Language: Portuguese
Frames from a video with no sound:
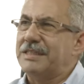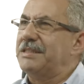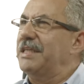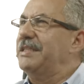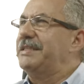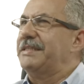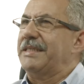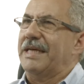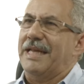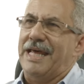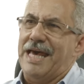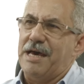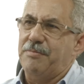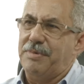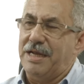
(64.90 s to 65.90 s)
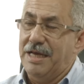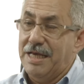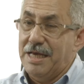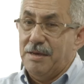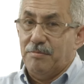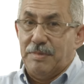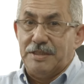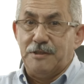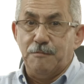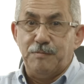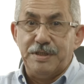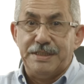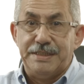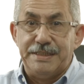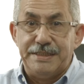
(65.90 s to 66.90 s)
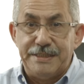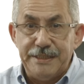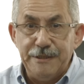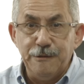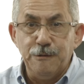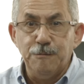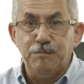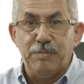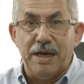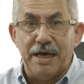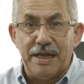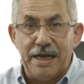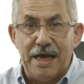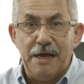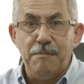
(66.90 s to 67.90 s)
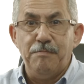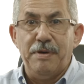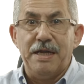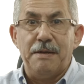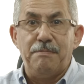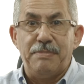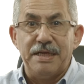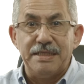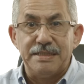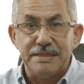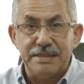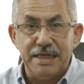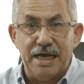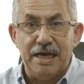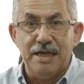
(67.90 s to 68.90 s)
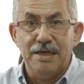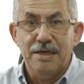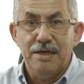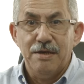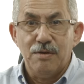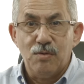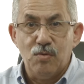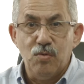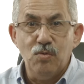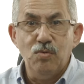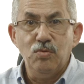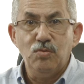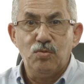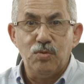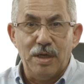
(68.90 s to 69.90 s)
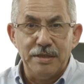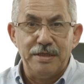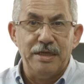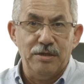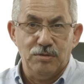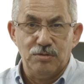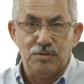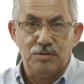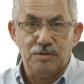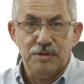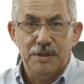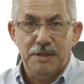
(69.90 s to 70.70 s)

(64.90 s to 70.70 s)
a gente celebra, mas eu preciso parar para prestar culto a Deus.